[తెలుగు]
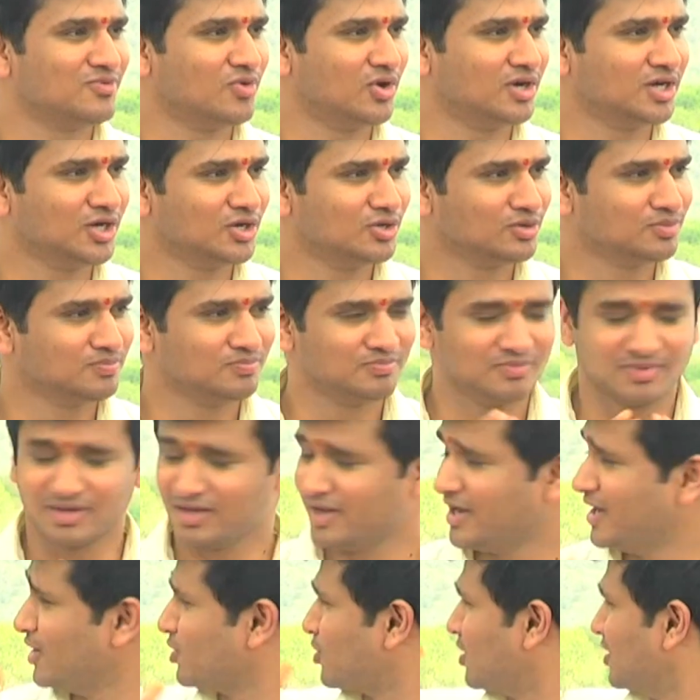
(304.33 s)
వాంటెడ్ టు
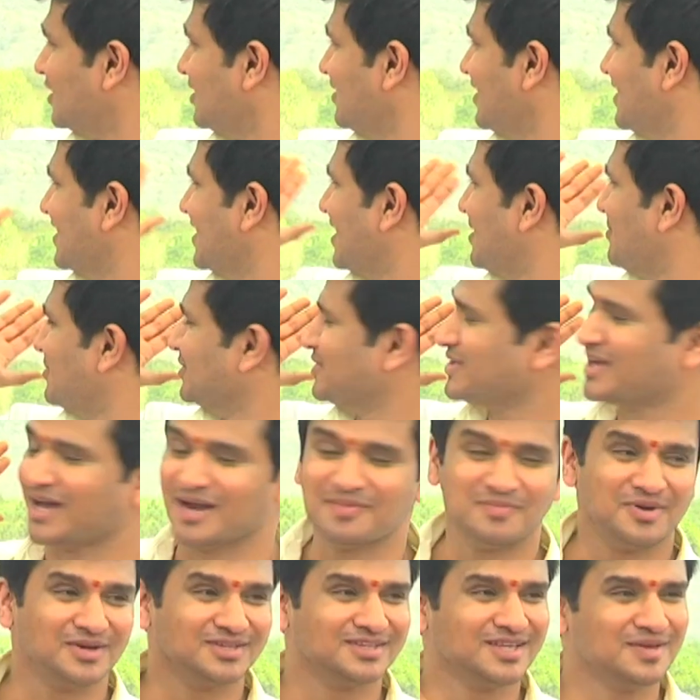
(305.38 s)
ఏడుకొండలో వెనకాల మొత్తం
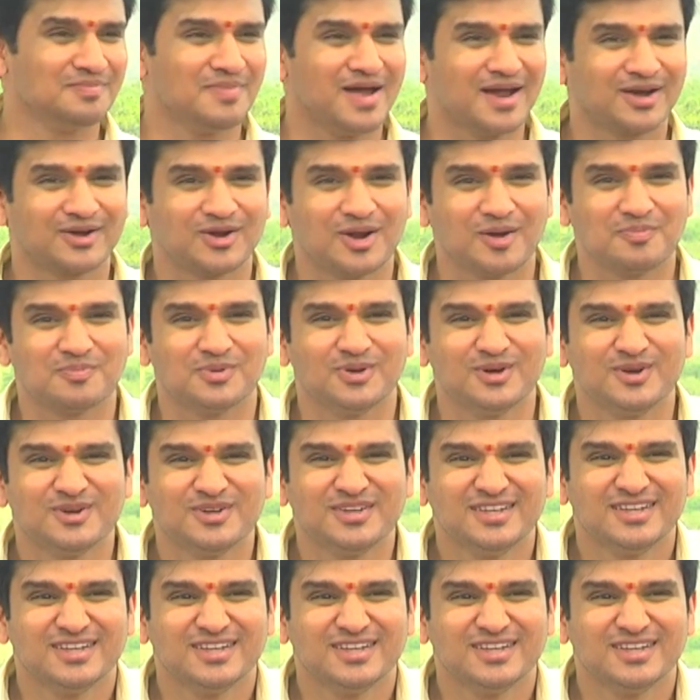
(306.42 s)
కనబడుతున్నాయి బ్యాక్ డ్రాప్లో